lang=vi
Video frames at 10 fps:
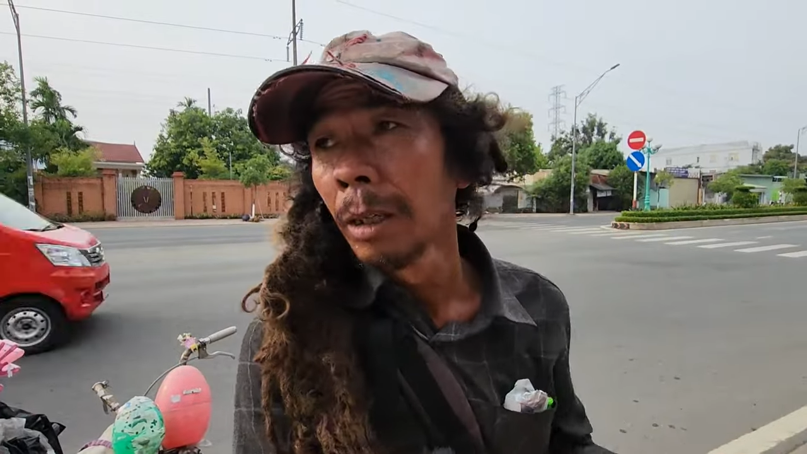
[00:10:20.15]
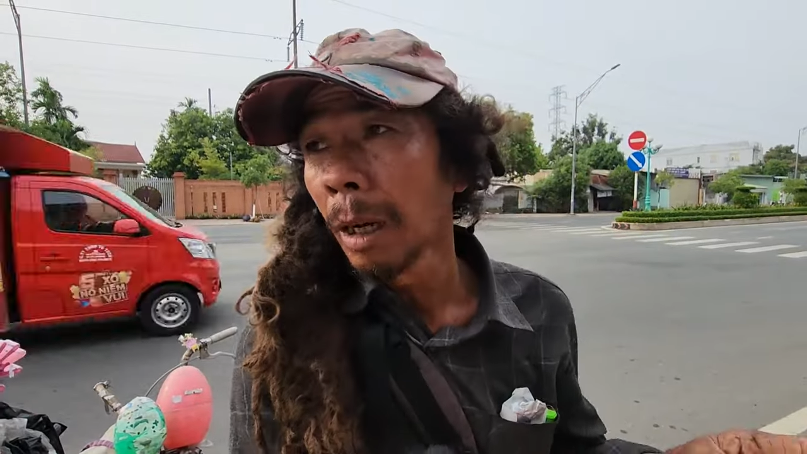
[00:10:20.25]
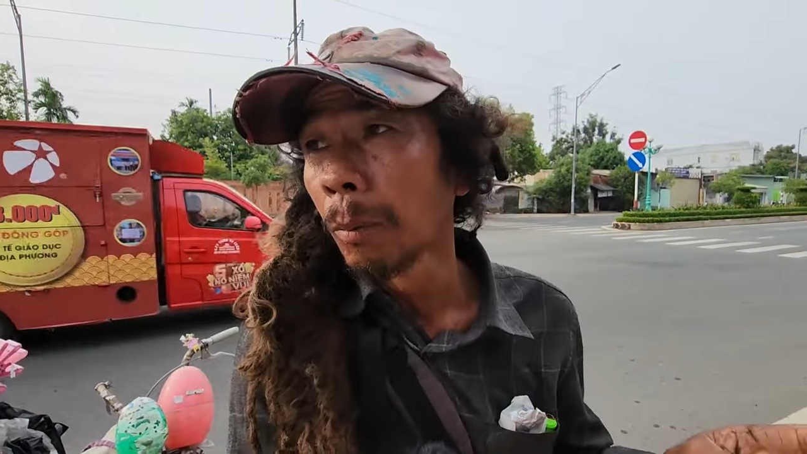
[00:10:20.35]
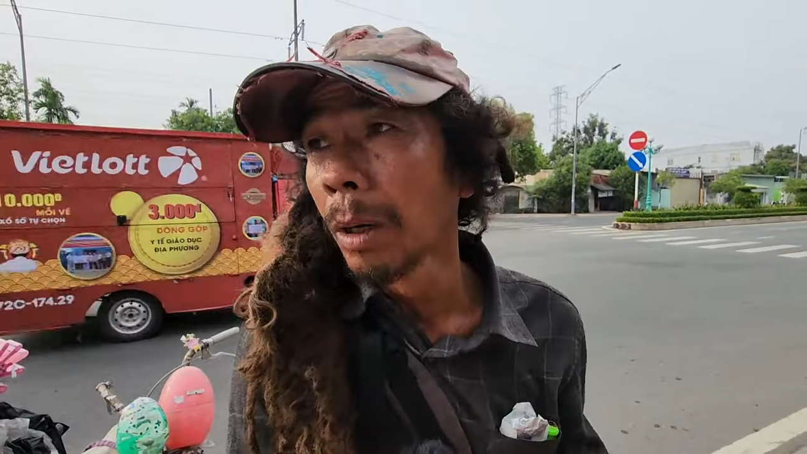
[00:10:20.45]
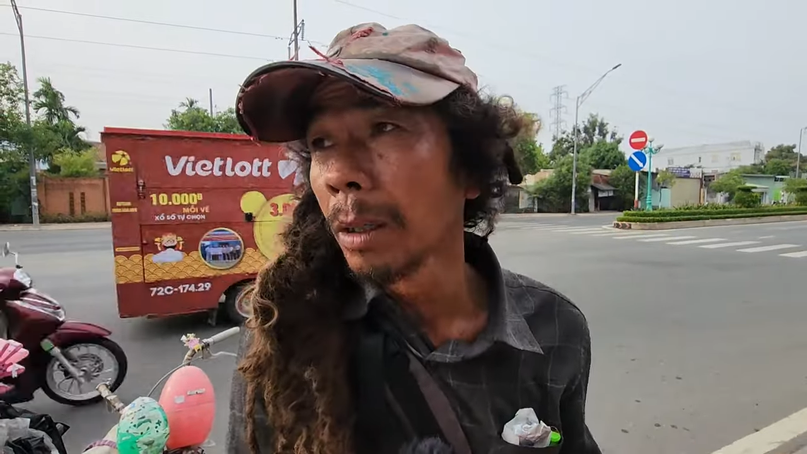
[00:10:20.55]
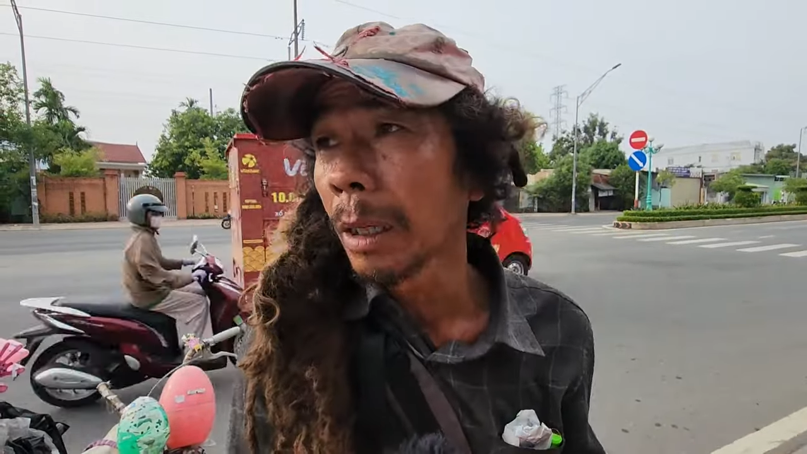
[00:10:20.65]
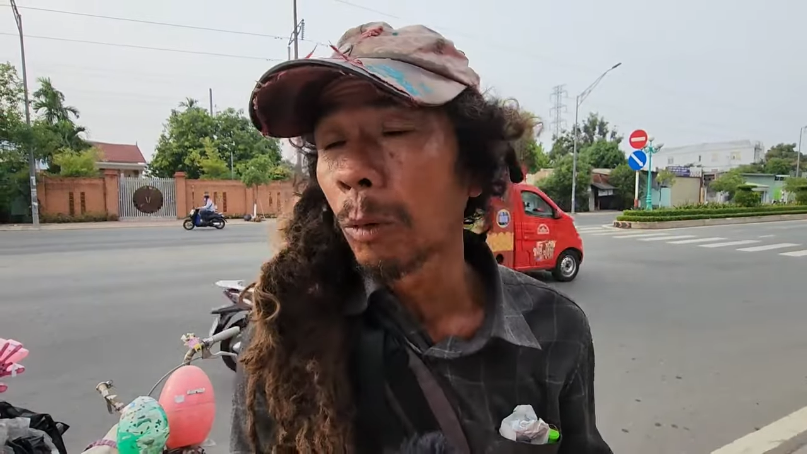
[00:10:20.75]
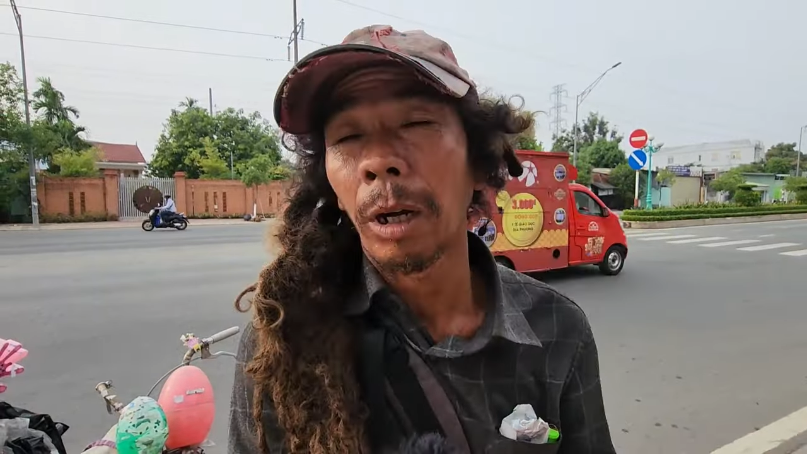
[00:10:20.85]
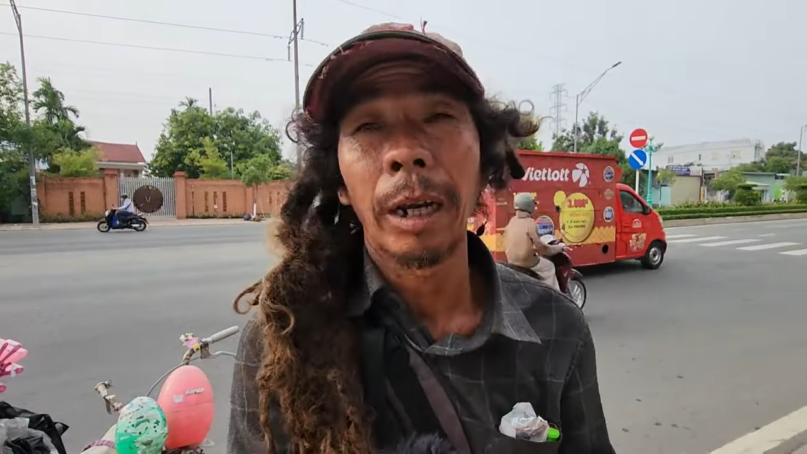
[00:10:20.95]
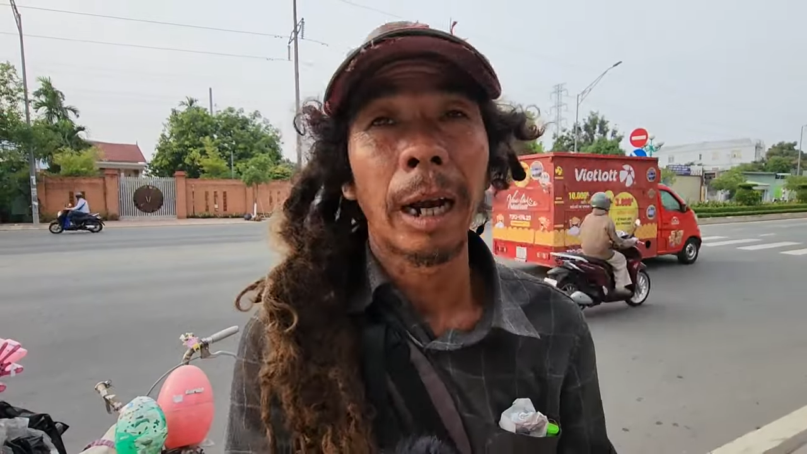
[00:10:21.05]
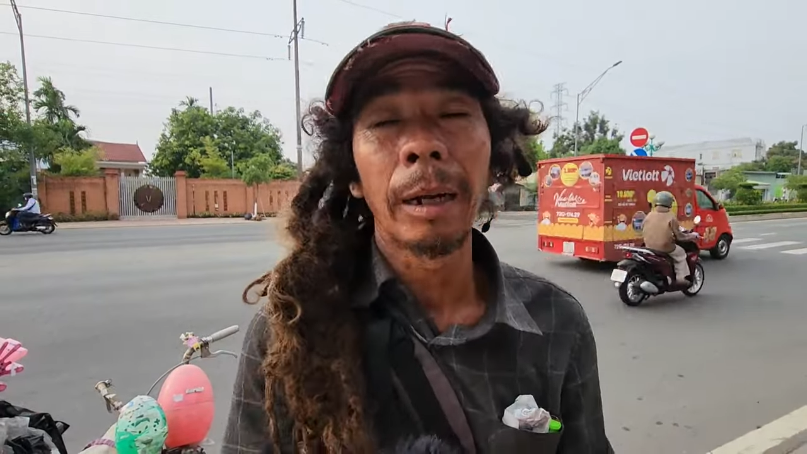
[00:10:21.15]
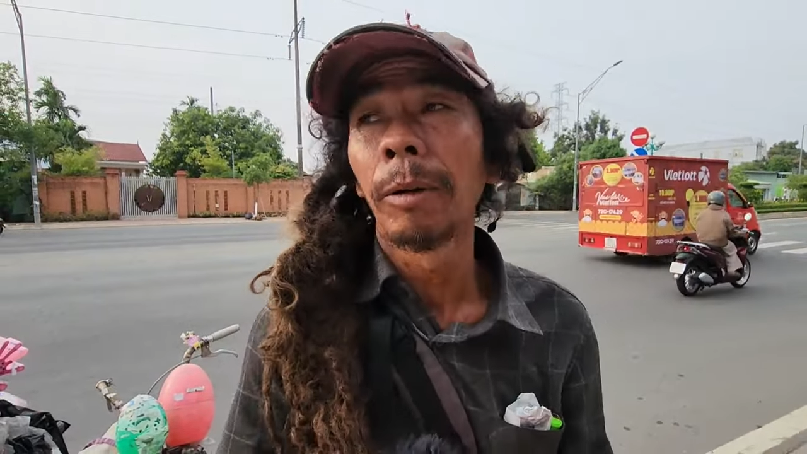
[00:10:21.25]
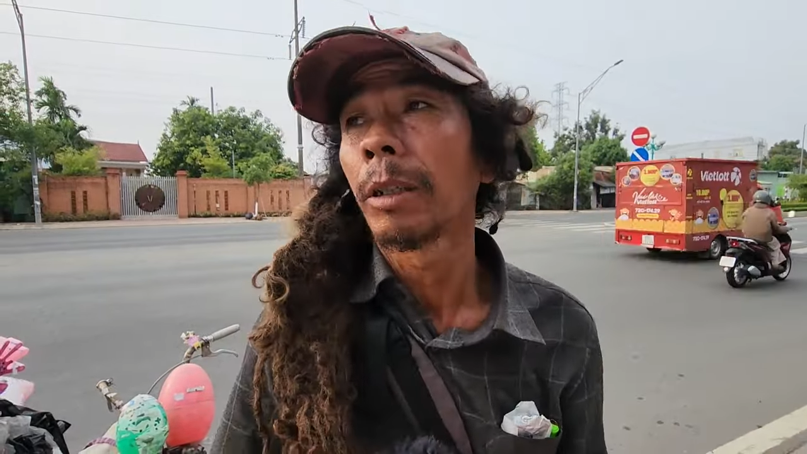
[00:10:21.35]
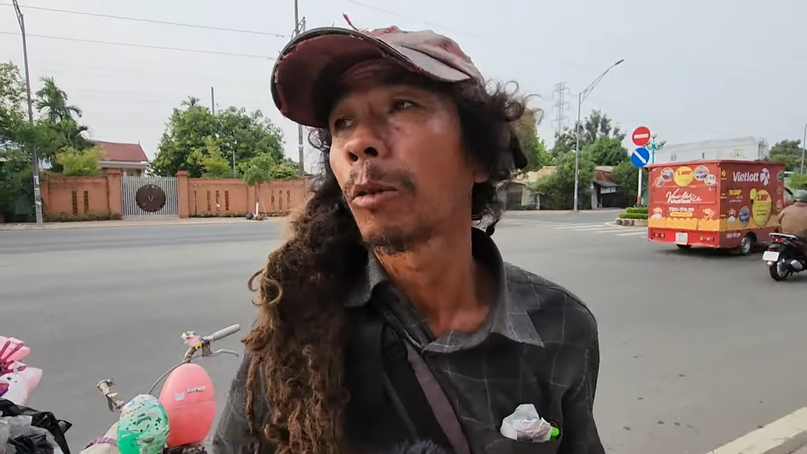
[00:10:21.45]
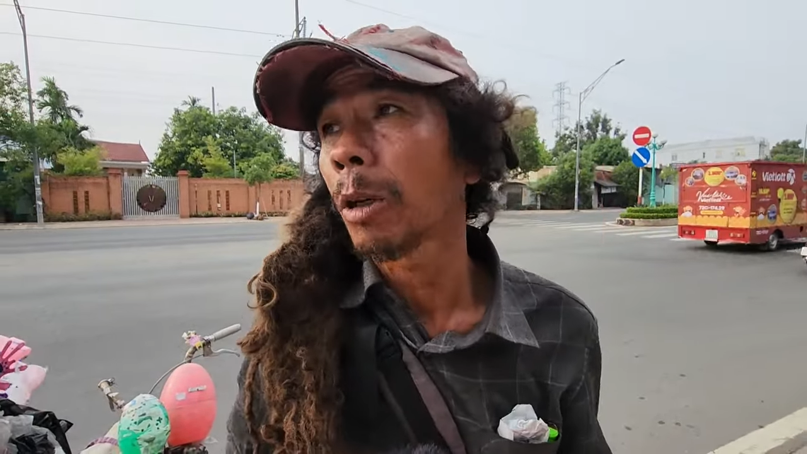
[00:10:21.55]
nó mướn đồng này hại
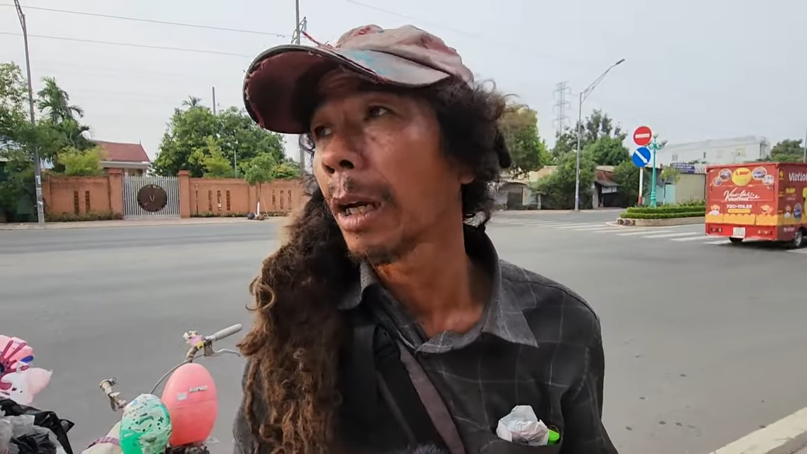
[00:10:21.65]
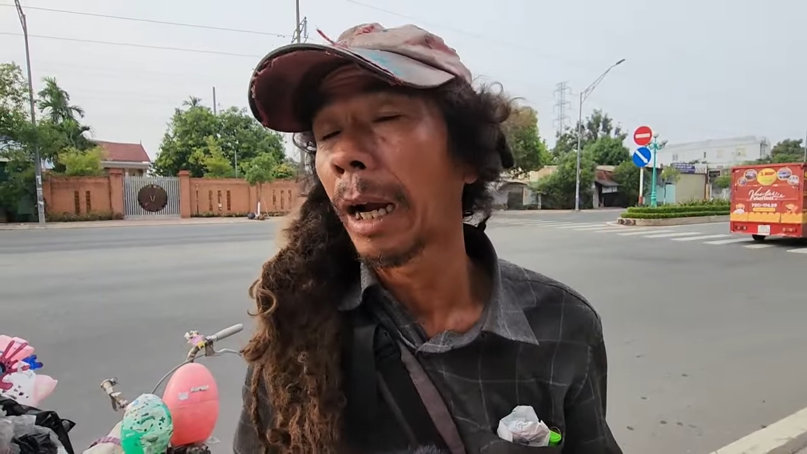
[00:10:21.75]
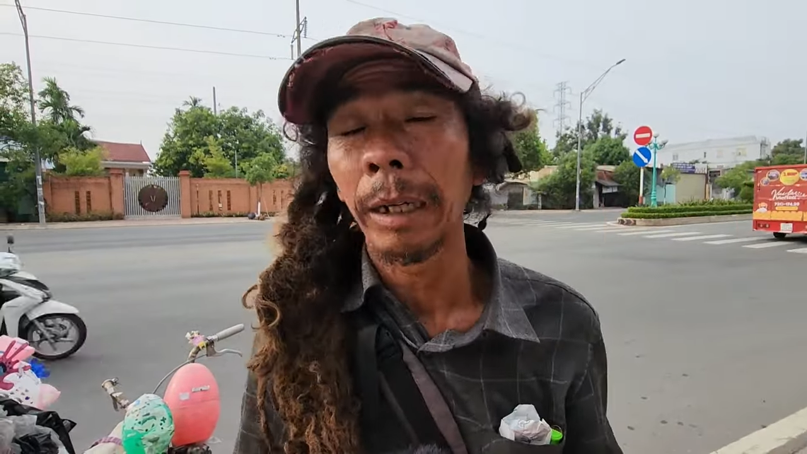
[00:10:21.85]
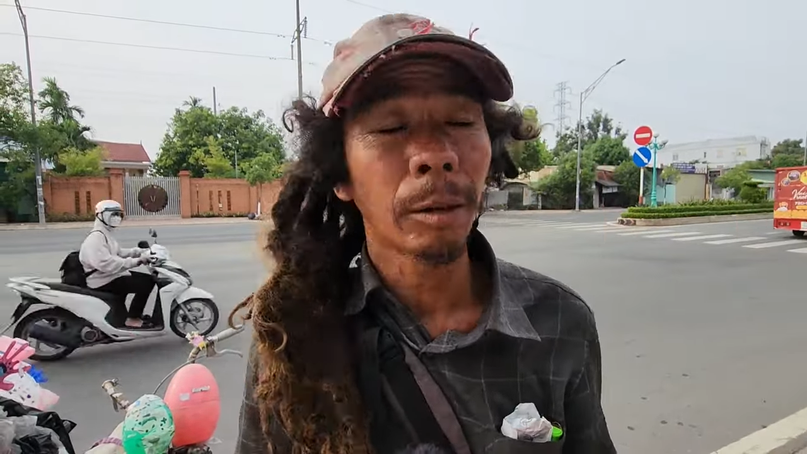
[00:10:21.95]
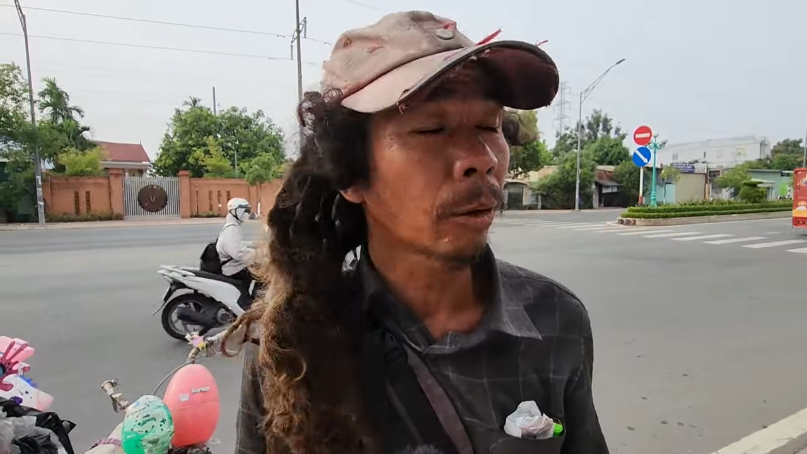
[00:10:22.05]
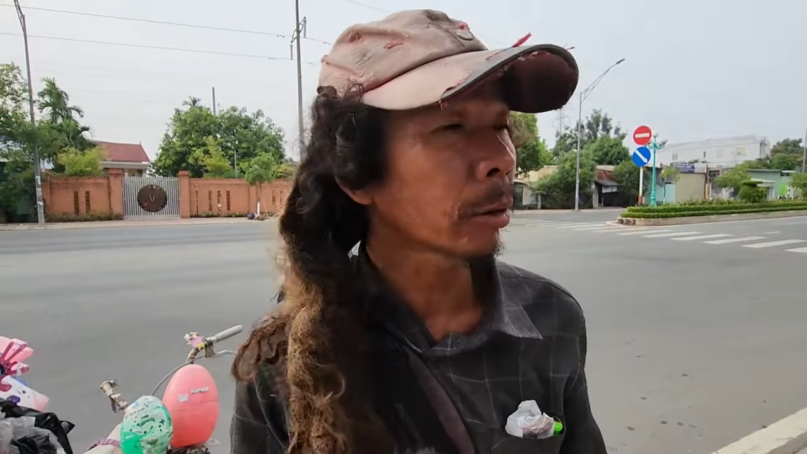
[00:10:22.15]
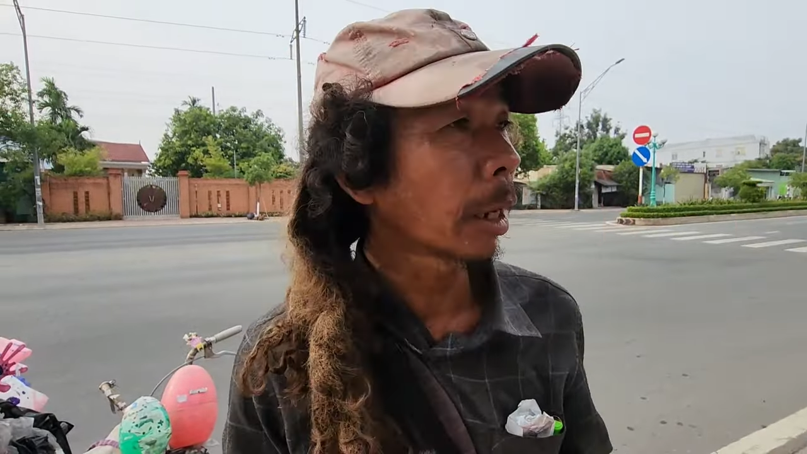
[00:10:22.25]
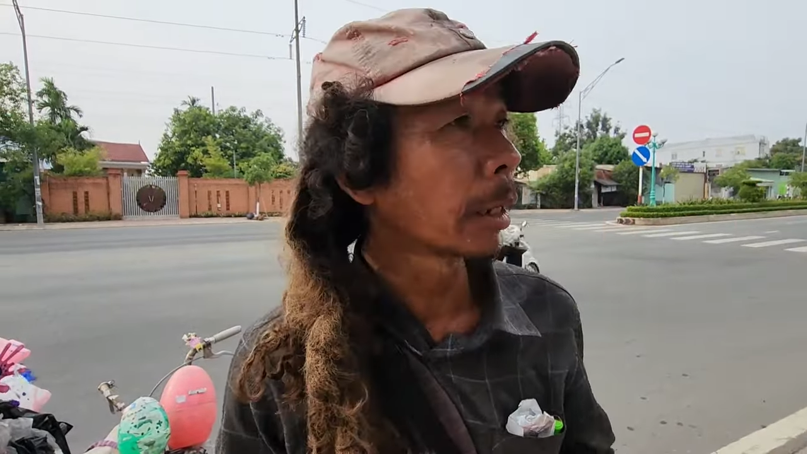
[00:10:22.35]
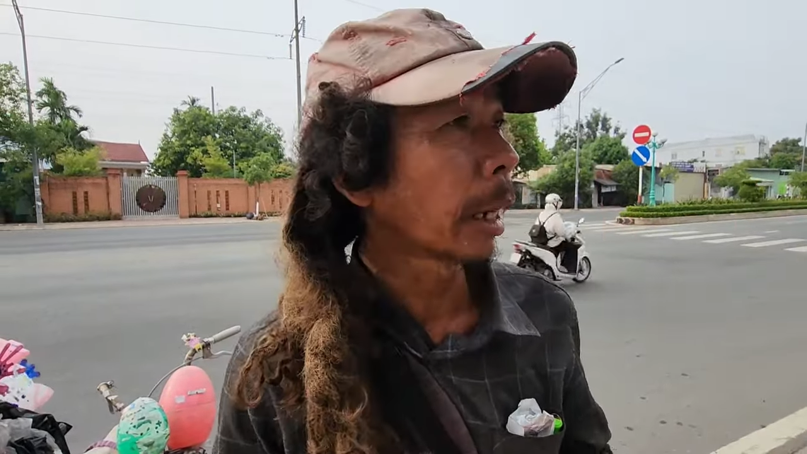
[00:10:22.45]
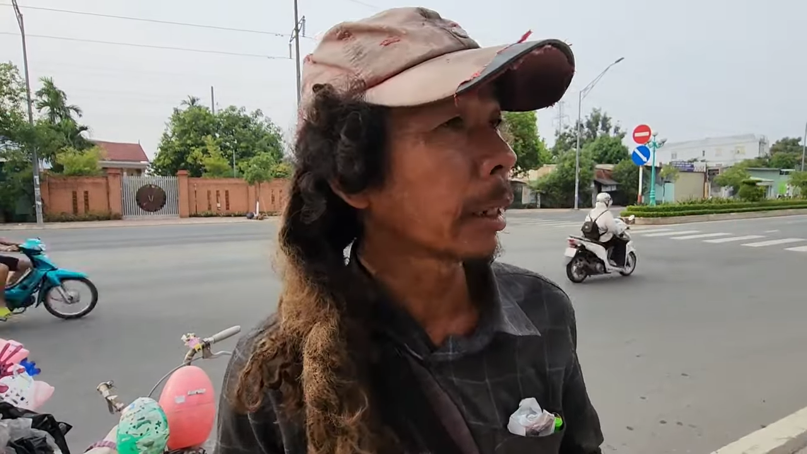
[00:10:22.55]
mướn đồng kia hại nó có dạ.